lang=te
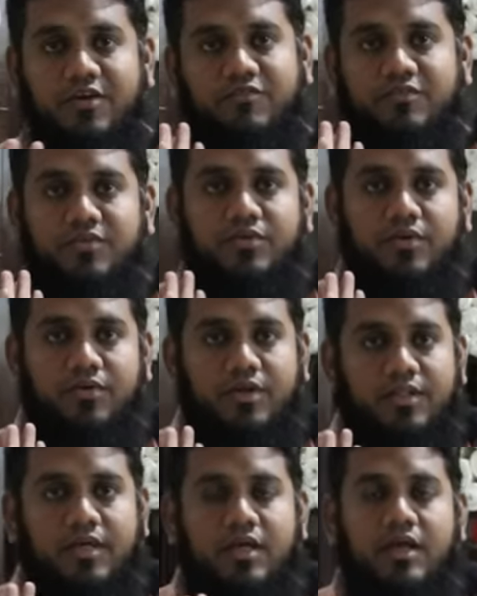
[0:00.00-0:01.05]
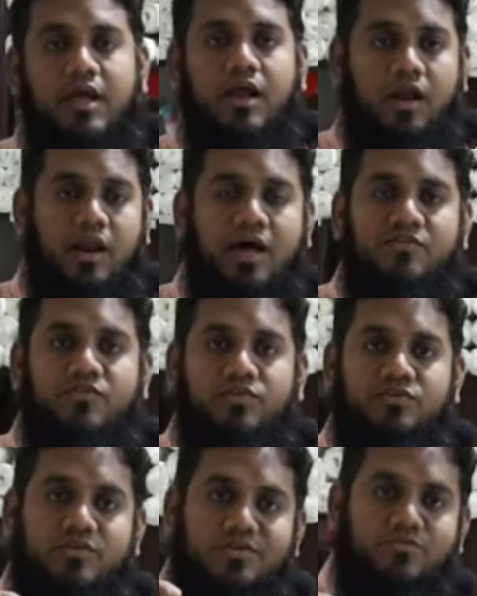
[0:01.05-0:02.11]
నైన్ ఫిఫ్టీ కూడా ఉన్నది లాస్ట్కి
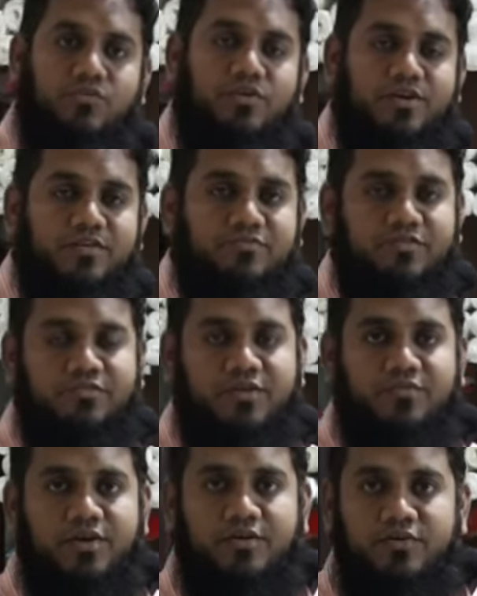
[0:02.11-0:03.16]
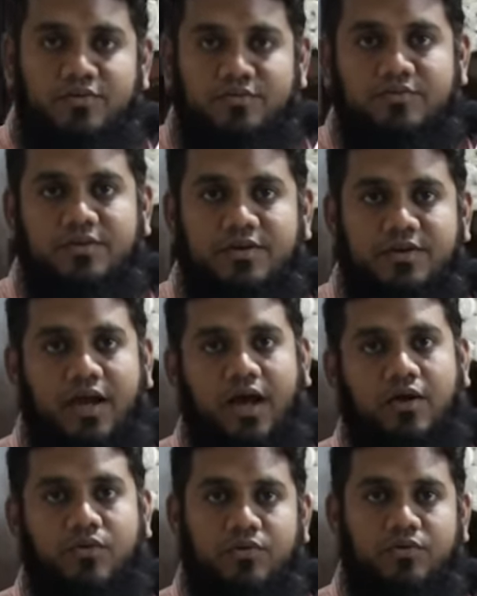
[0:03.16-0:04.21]
వచ్చేసి ఫోర్టీన్ ఫిఫ్టీ వరకు
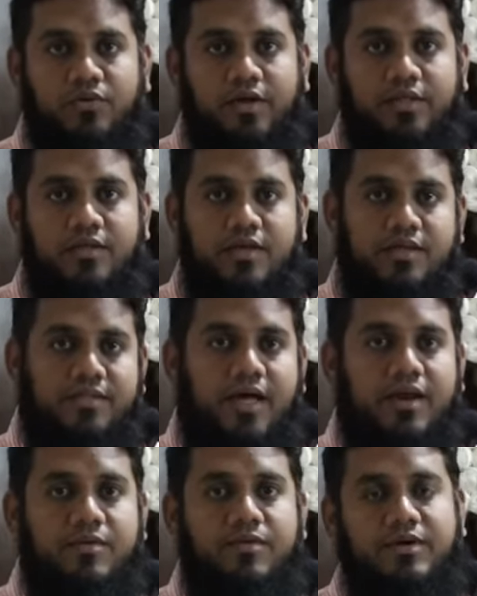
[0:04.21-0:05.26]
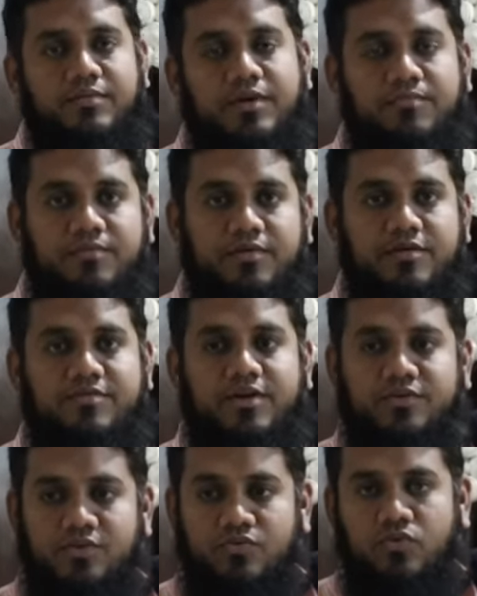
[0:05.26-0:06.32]
రోల్ ఉన్నాయి దాన్ని బట్టి మనం
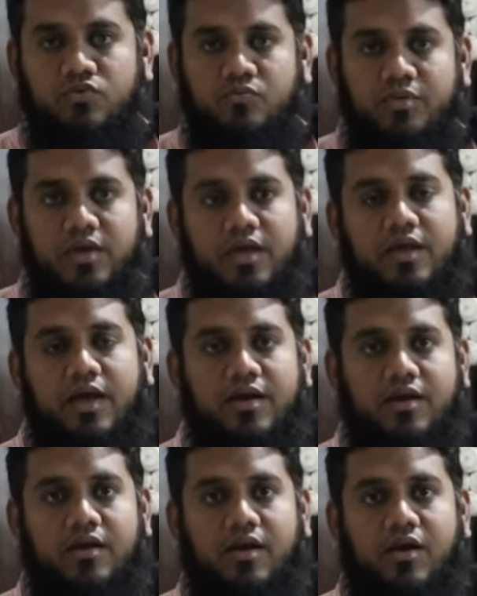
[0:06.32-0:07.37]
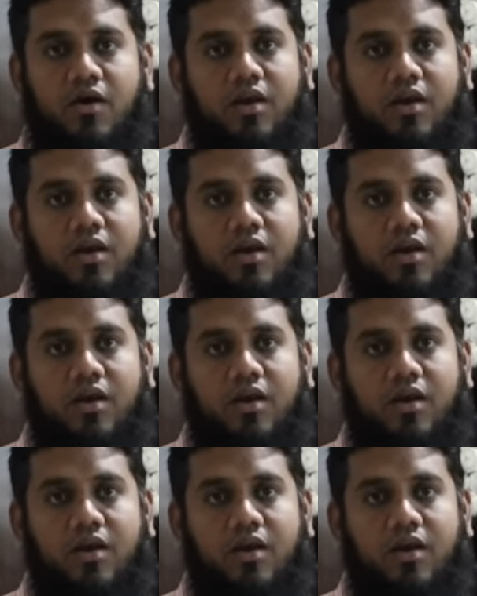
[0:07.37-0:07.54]
డిసైడ్ చేసుకోవచ్చు మీకు ఏ కేటగిరీలో